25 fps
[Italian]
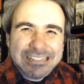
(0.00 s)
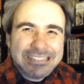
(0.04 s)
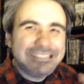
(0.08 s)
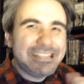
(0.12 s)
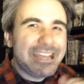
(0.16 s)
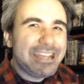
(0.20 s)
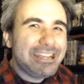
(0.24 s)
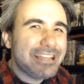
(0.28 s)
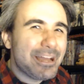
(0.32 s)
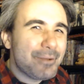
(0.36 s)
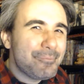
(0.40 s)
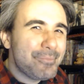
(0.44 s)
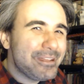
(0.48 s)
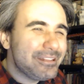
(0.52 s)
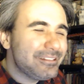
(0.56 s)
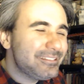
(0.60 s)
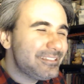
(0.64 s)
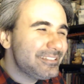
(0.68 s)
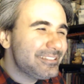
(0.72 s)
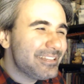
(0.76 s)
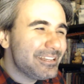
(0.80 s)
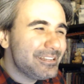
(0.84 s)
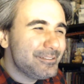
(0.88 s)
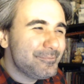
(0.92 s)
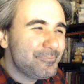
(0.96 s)
dei
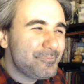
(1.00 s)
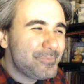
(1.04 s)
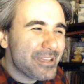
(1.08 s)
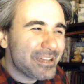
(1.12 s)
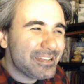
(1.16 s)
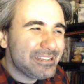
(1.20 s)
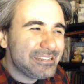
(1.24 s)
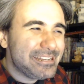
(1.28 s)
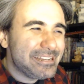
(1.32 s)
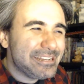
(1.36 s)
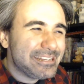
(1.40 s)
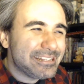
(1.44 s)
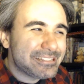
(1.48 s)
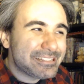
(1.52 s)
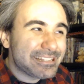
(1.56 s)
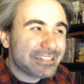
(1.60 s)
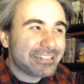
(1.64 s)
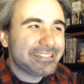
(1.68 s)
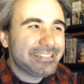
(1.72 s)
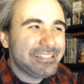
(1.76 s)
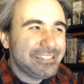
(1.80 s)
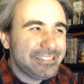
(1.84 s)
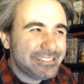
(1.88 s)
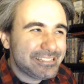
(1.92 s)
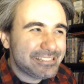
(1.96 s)
lamenti del
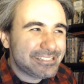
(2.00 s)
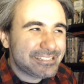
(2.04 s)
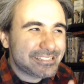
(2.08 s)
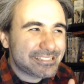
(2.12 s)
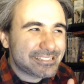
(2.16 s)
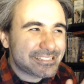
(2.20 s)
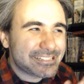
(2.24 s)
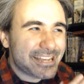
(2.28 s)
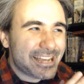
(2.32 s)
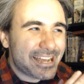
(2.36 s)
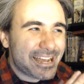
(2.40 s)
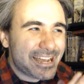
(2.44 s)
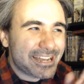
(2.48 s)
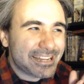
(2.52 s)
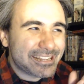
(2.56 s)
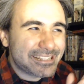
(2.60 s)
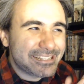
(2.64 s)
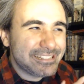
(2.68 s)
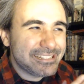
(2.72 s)
pianeta, chissà,